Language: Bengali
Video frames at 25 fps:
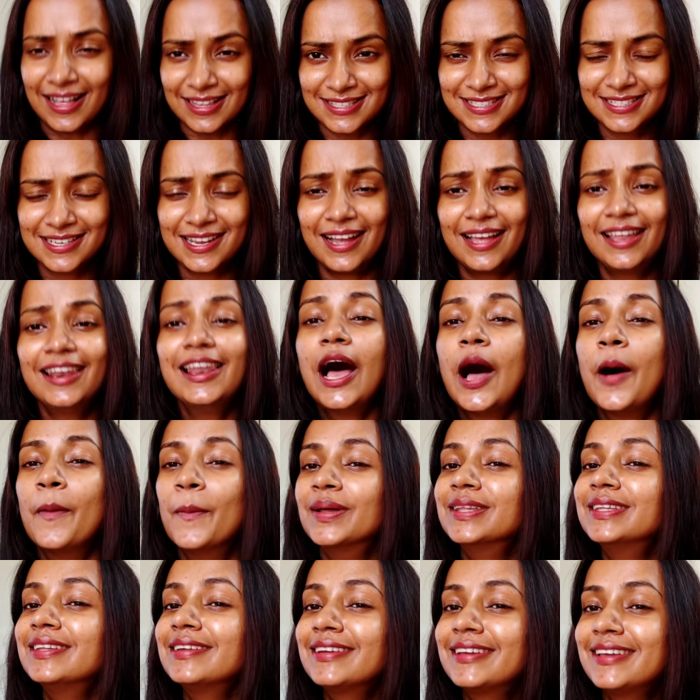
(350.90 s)
আজকাল
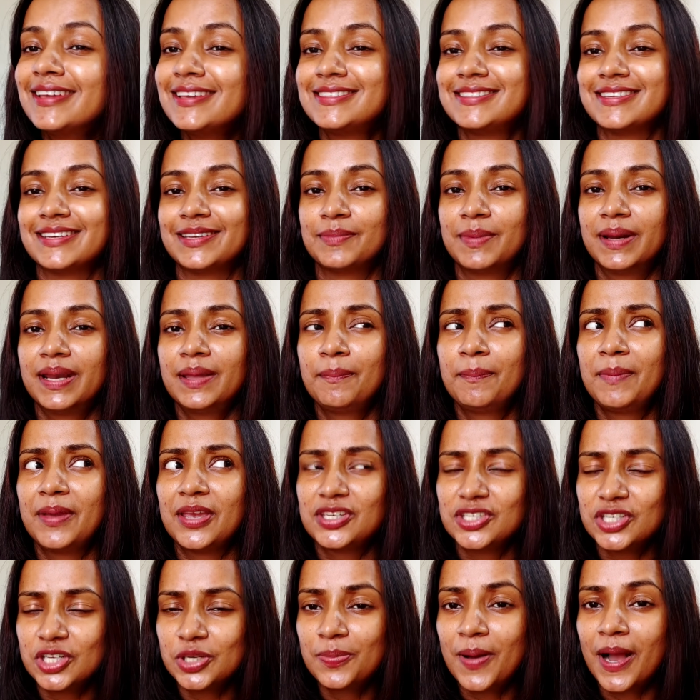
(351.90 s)
আমাদের কিচেন মানে
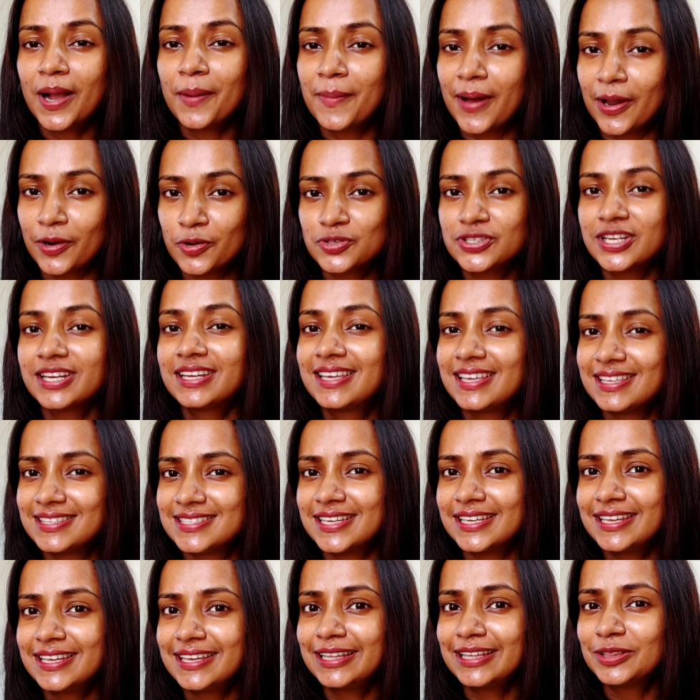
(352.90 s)
বেশিরভাগ মানুষের
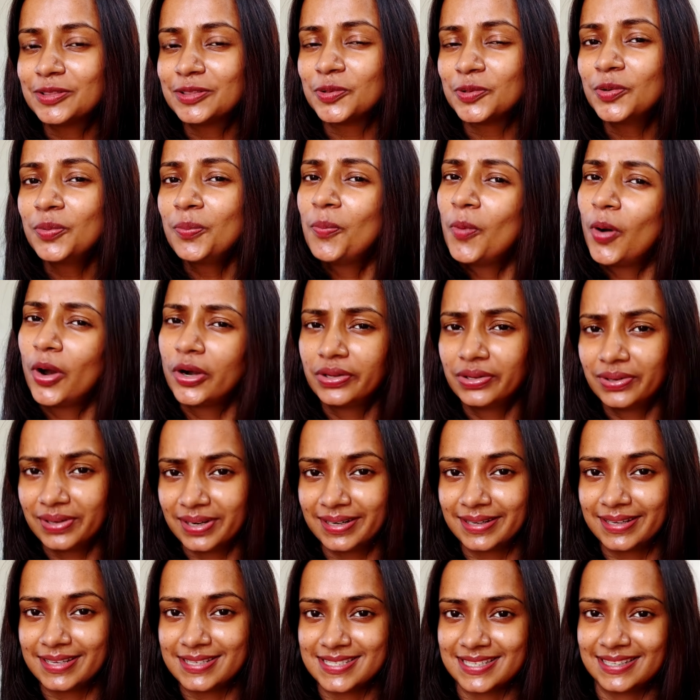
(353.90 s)
কিচেনই কিন্তু
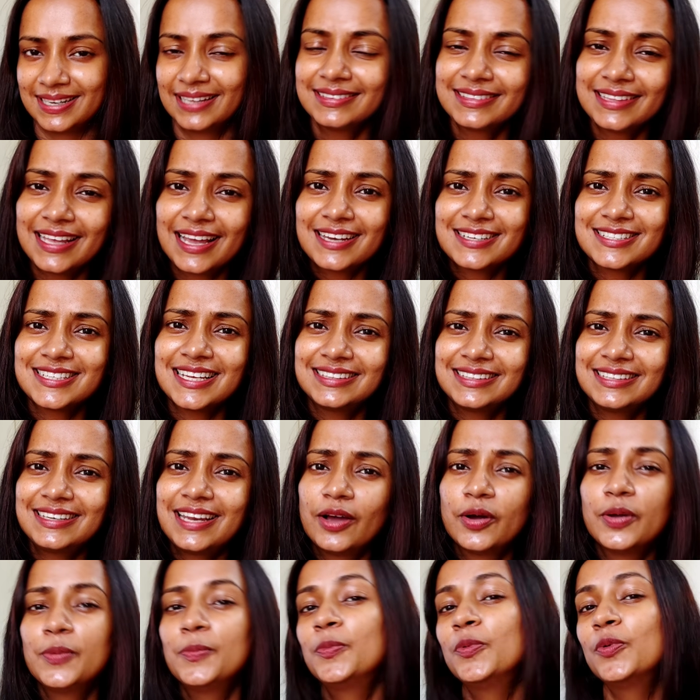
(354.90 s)
মডিউলার কিচেন আর তার সাথে
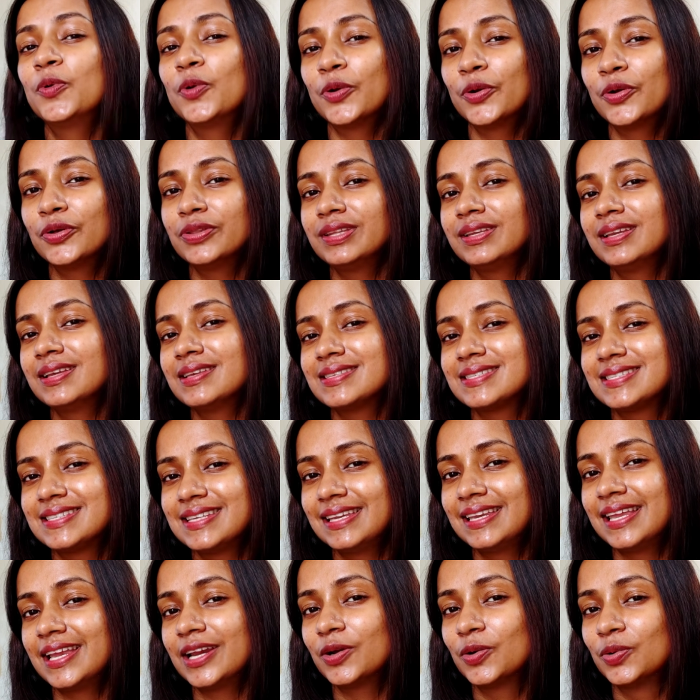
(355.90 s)
না ওই পুরোনো দিনের
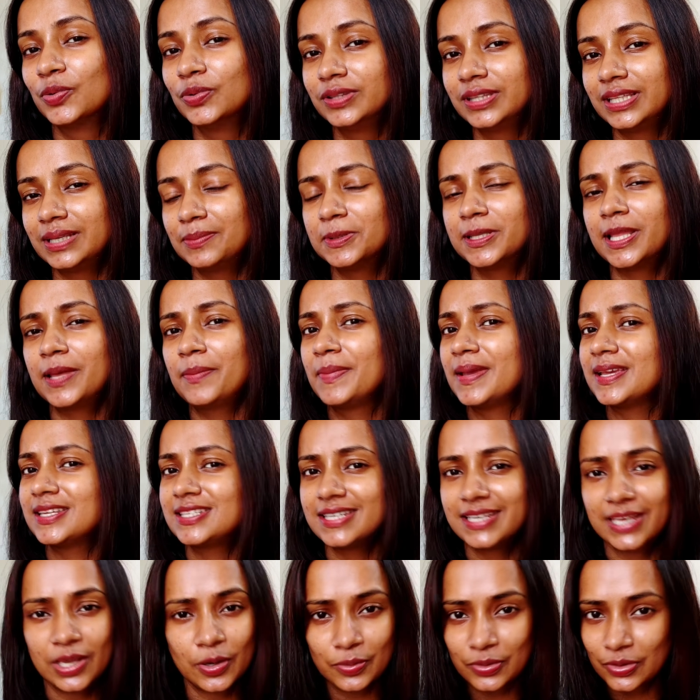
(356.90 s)
স্টিলের খুন্তি বোধহয়
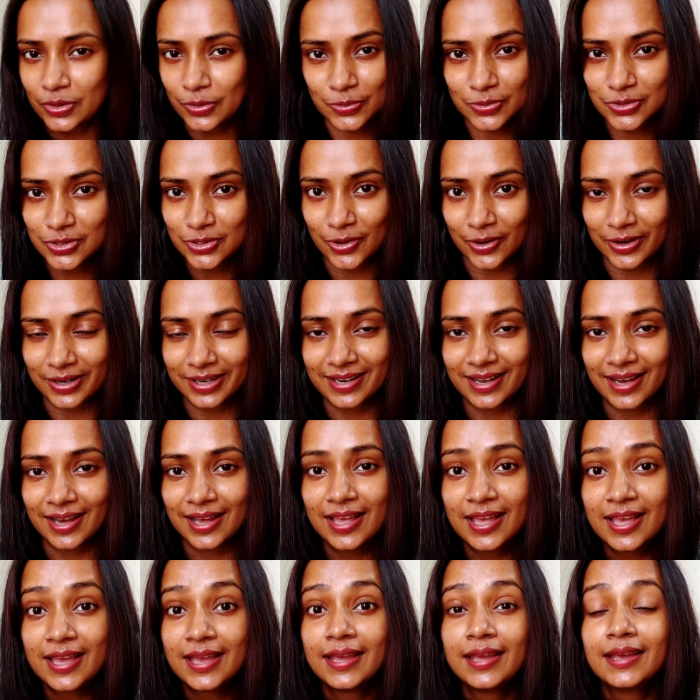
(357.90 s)
বেশি কেউ ইউজ করে না
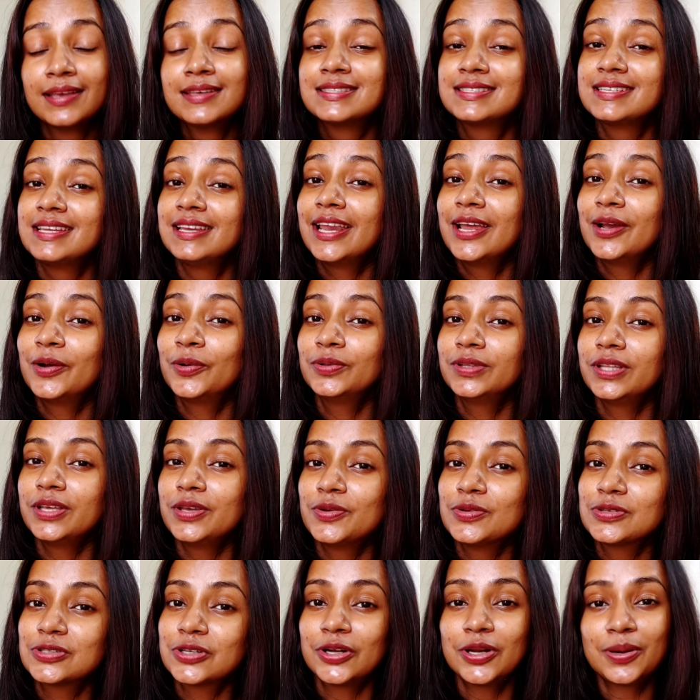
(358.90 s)
স্টিলের খুন্তি
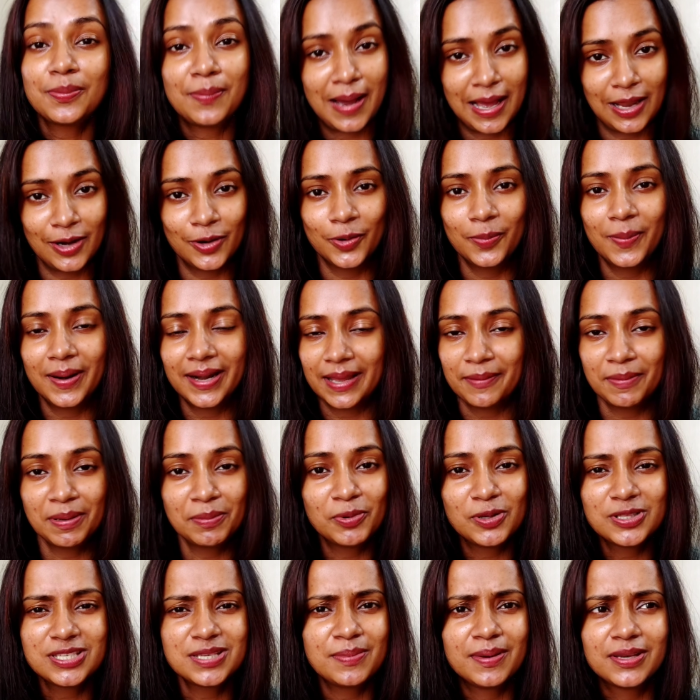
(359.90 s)
ইউজ করা ভালো বাট
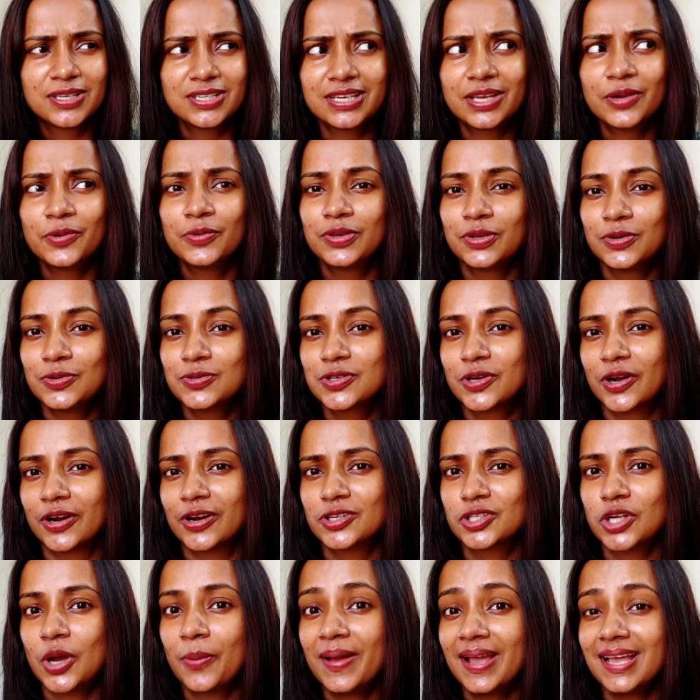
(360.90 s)
আমি বলছি বেশি কেউ ইউজ
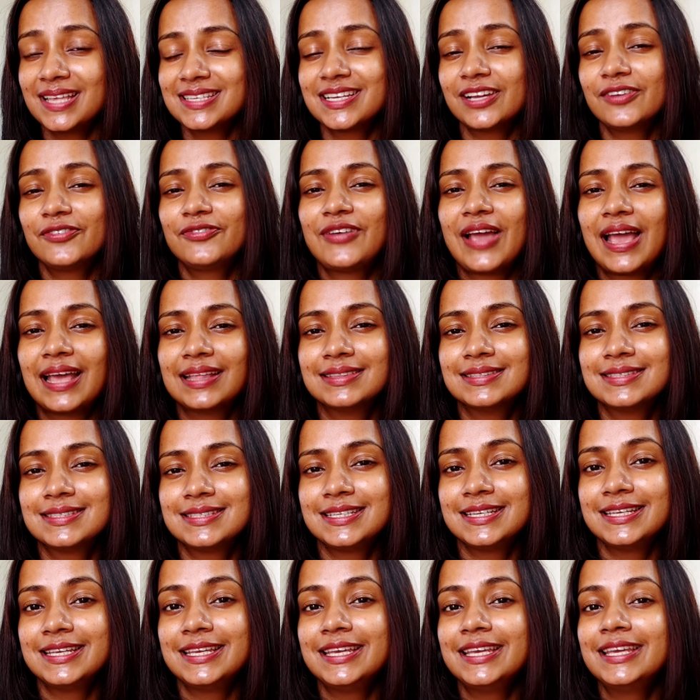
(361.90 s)
করে না সবাই আজকাল
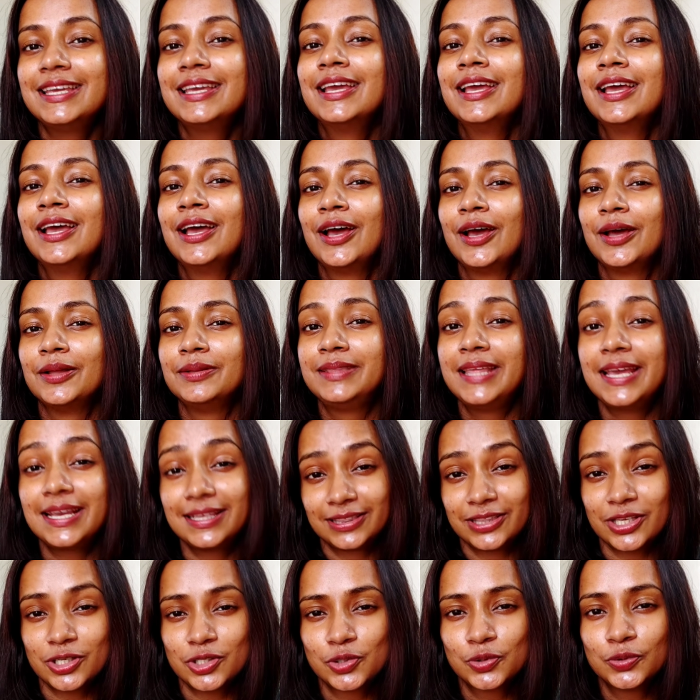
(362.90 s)
ফ্যান্সি
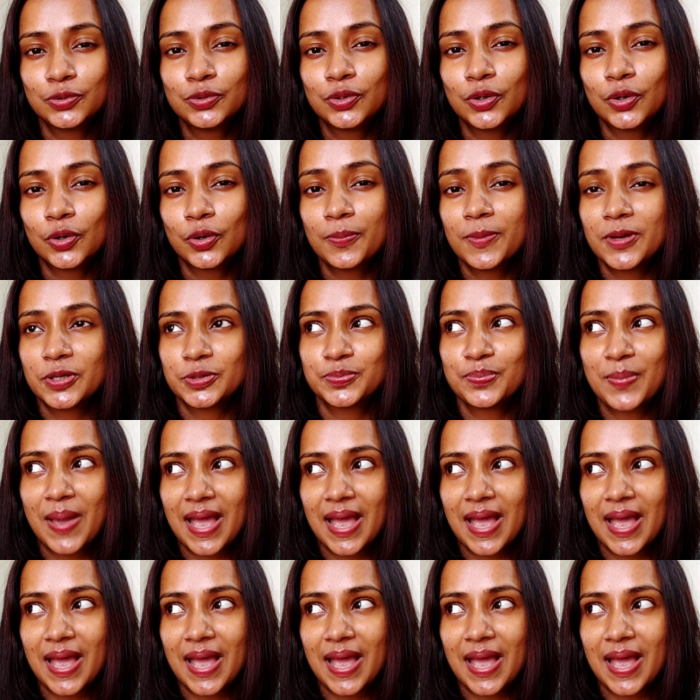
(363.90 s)
দেখতে সুন্দর বেশ